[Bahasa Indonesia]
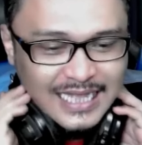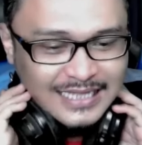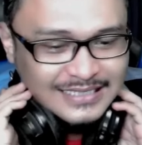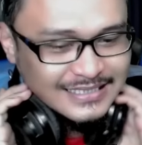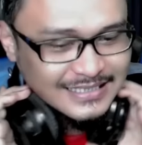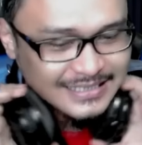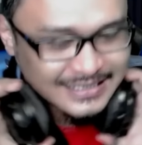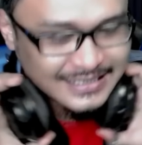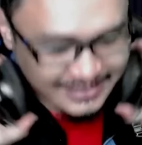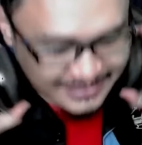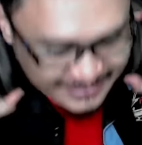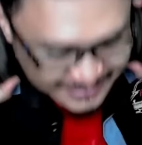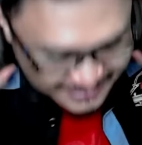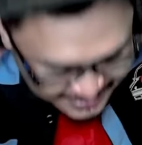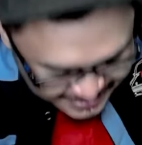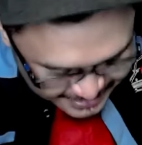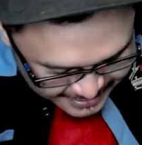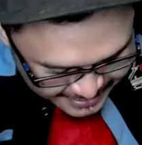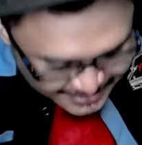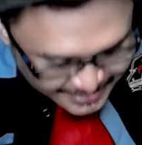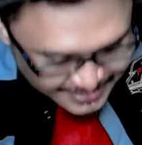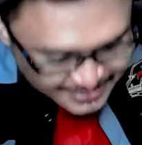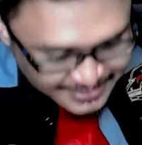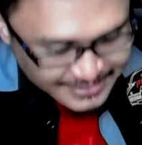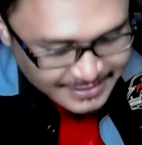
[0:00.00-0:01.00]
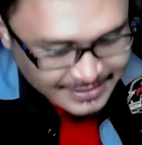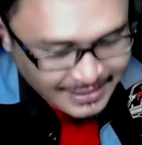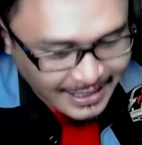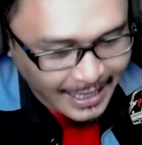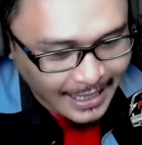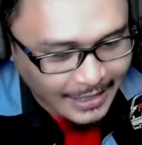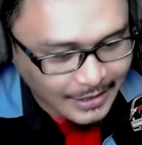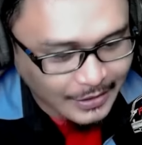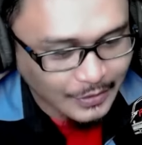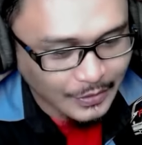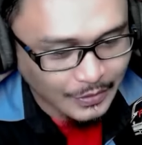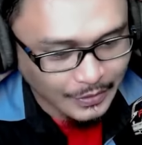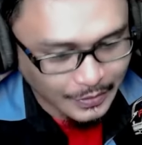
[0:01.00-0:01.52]
hati
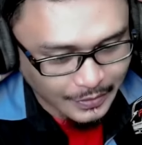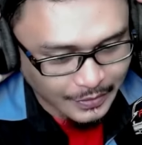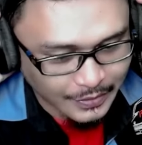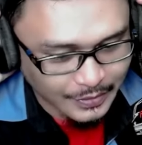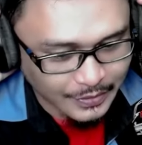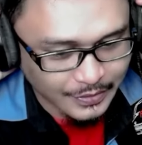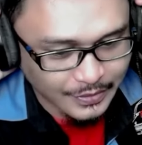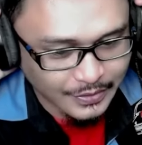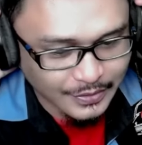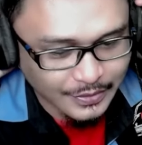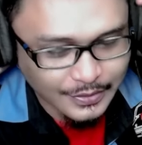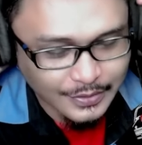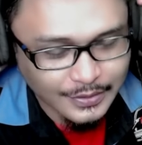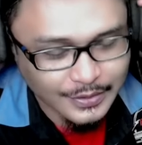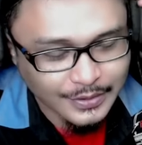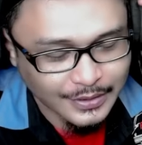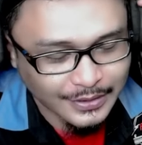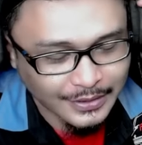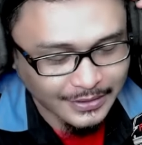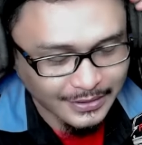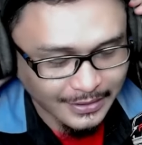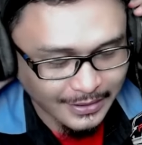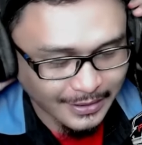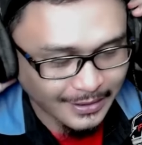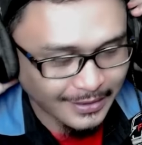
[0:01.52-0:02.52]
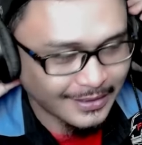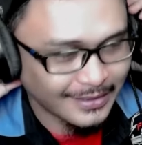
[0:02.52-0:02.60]
aduh